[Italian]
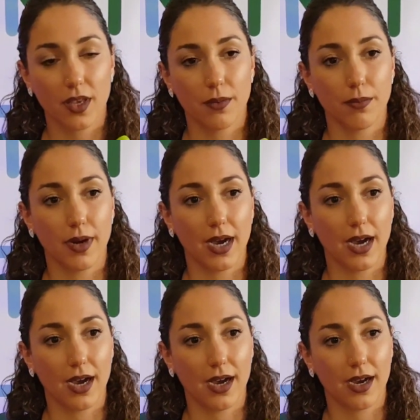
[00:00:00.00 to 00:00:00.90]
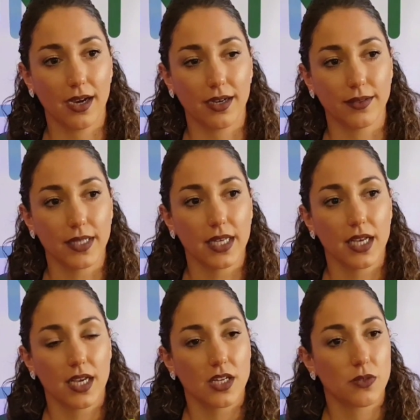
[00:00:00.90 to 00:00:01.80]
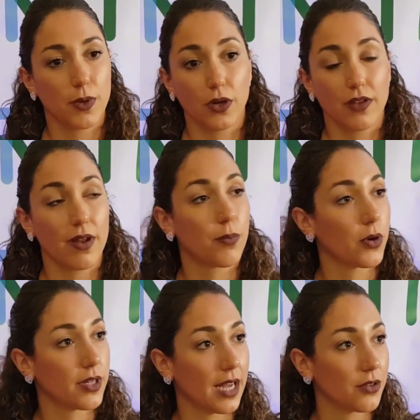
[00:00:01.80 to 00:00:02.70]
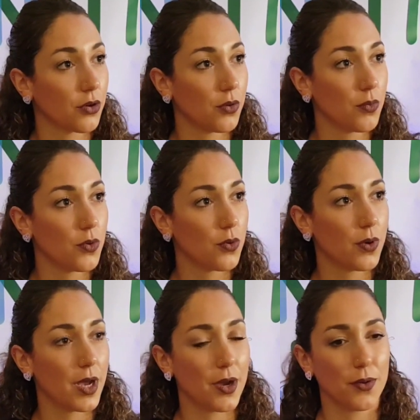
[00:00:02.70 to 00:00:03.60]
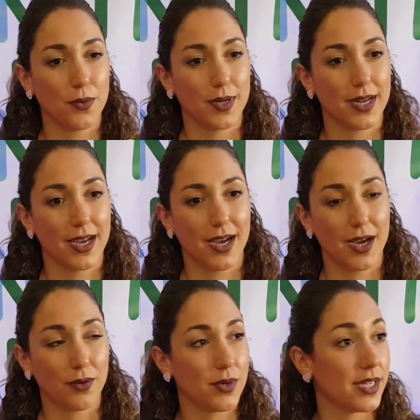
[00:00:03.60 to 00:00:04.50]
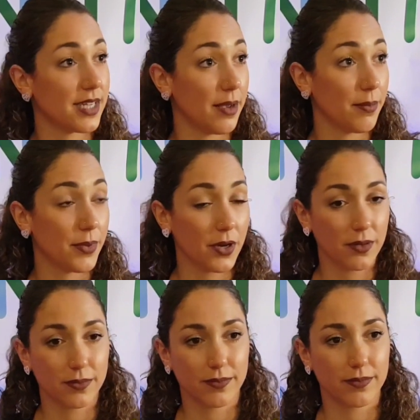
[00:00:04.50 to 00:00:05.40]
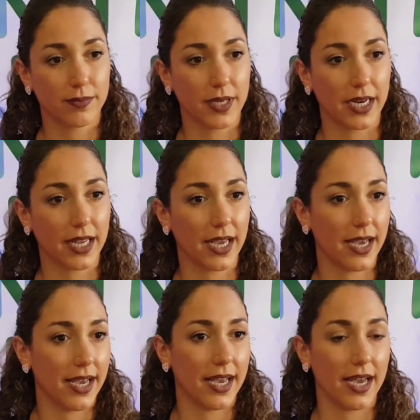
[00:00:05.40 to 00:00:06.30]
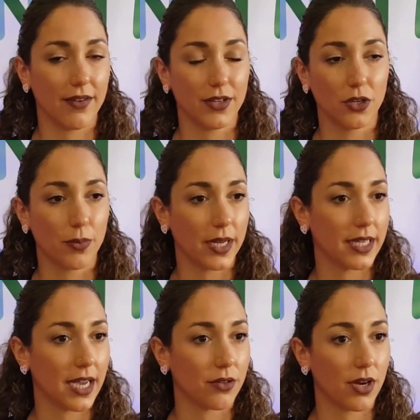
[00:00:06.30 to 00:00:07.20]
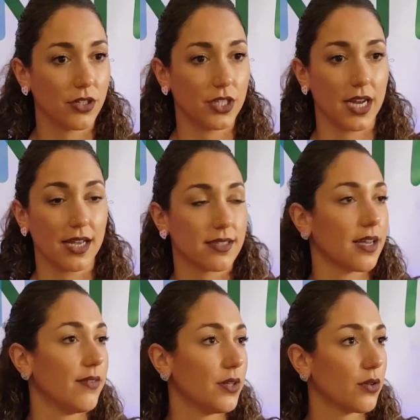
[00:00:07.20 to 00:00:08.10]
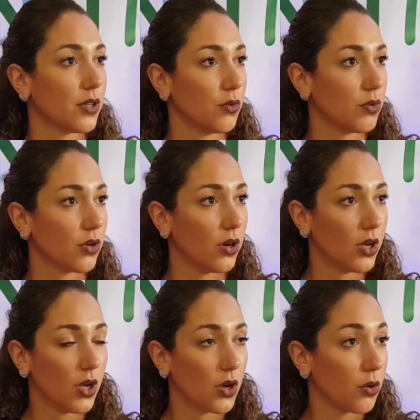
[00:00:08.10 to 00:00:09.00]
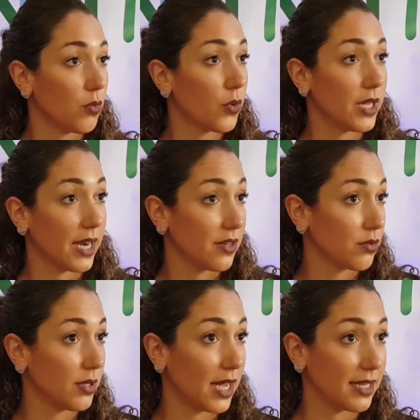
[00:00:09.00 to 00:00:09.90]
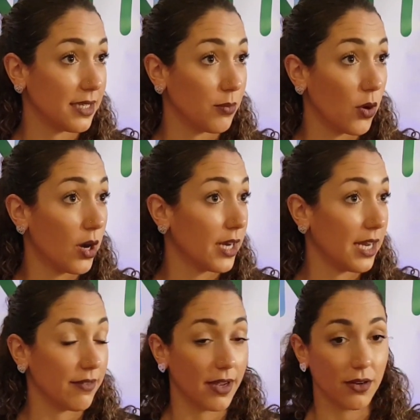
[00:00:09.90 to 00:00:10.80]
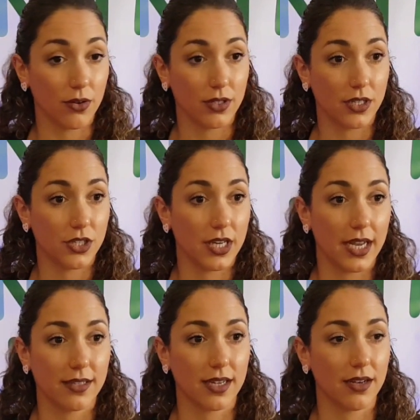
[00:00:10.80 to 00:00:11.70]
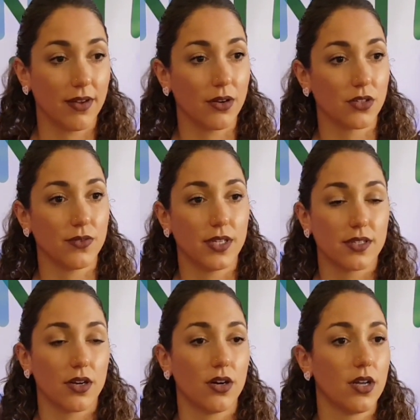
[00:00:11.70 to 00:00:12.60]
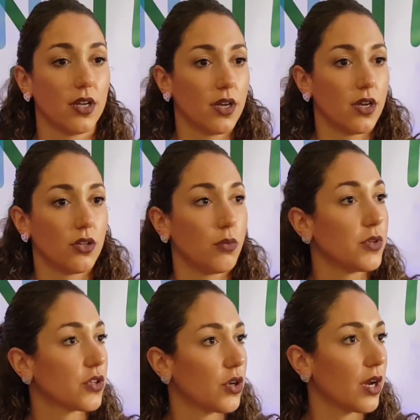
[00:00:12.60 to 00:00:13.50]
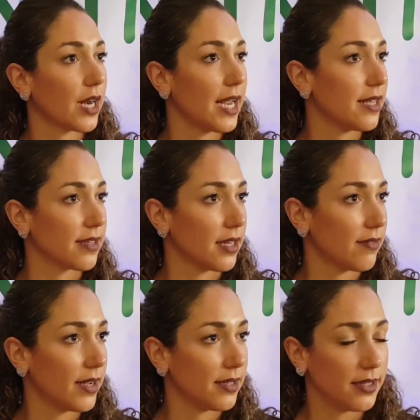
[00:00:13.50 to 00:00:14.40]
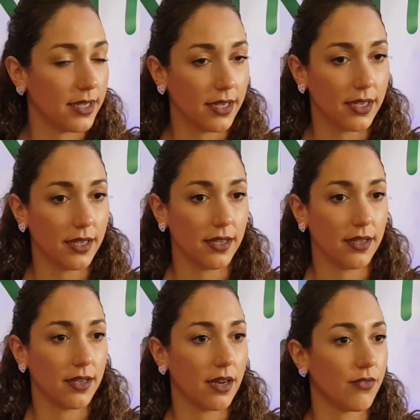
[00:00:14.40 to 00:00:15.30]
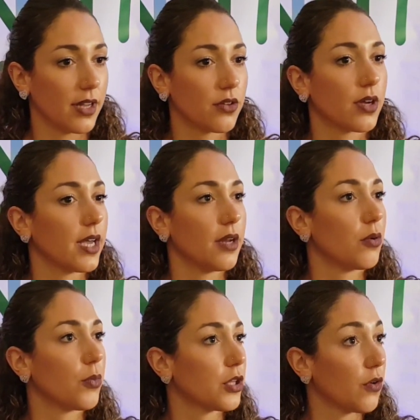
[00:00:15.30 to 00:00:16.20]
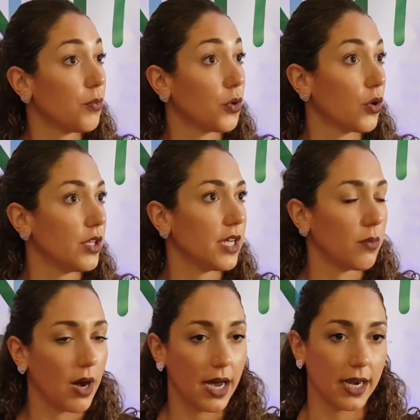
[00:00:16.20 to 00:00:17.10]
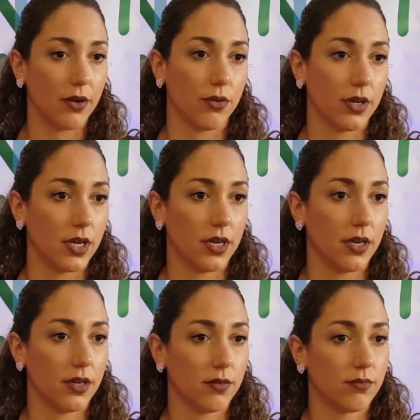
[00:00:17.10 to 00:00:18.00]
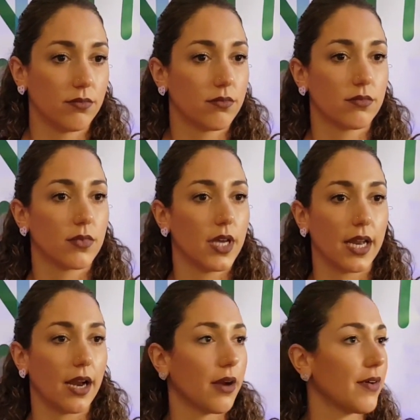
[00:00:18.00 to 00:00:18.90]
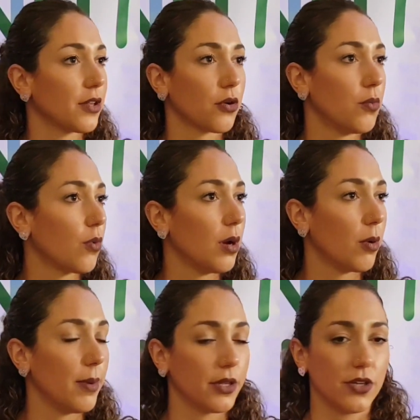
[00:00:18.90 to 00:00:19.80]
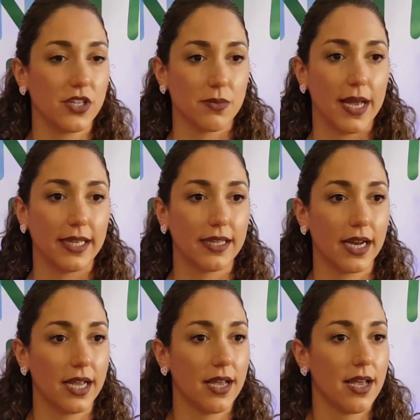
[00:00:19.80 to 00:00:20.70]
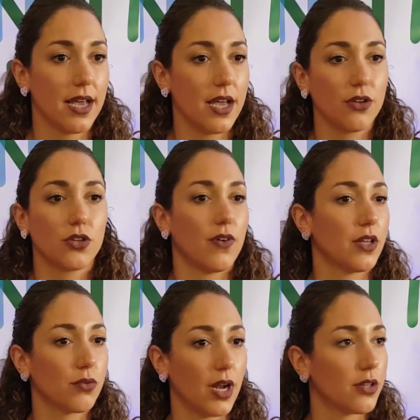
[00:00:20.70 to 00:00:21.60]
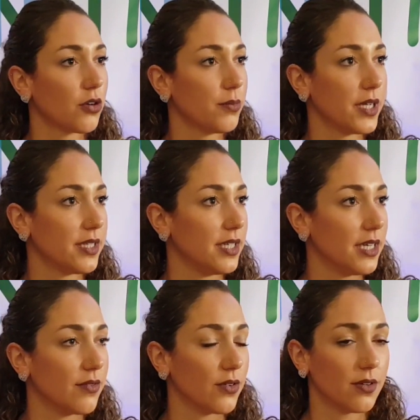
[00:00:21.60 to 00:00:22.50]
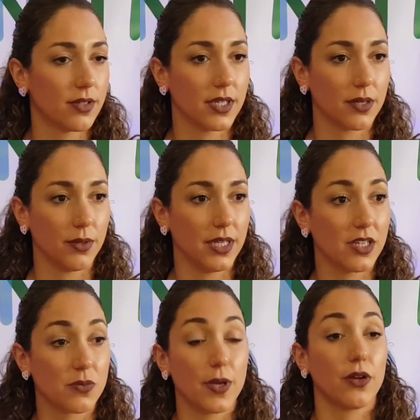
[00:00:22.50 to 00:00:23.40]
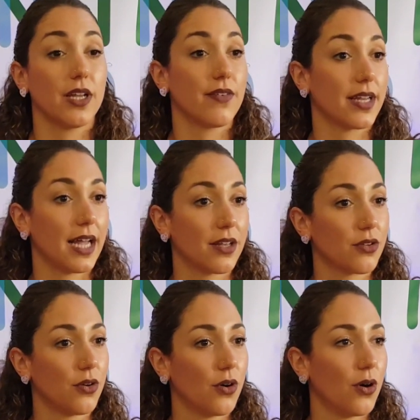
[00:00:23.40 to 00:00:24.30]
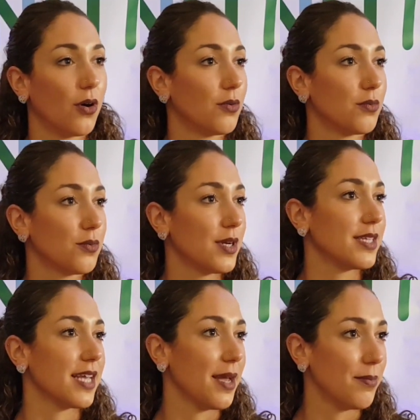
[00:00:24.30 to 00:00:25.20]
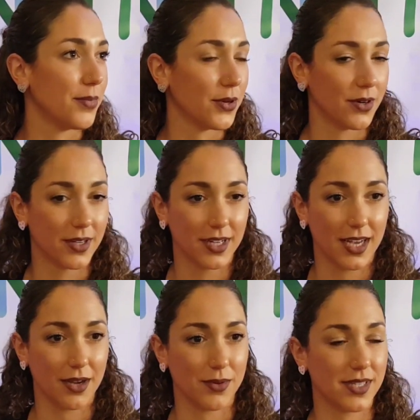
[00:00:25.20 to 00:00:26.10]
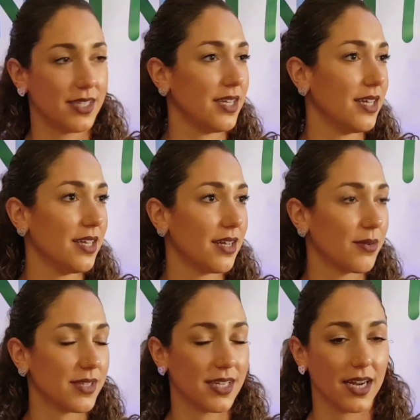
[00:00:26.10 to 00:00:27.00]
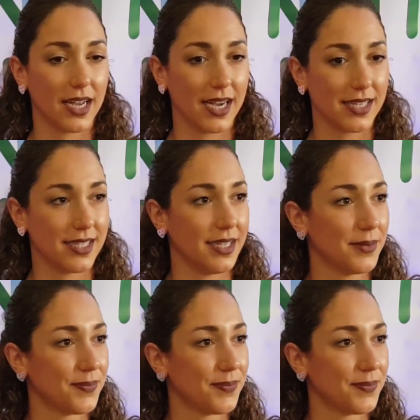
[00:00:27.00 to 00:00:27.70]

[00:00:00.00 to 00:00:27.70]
ma spero di aver portato comunque un, un esempio perché avendo praticato la ginnastica, avendo ottenuto comunque dei risultati buoni a livello ticinese, a livello svizzero, non mi sono arresa davanti al fatto che non potevo più continuare, non, eh, era arrivato comunque il momento di smettere e ho trovato un altro obiettivo e quindi spero di aver dato un esempio a questi, questi ragazzi.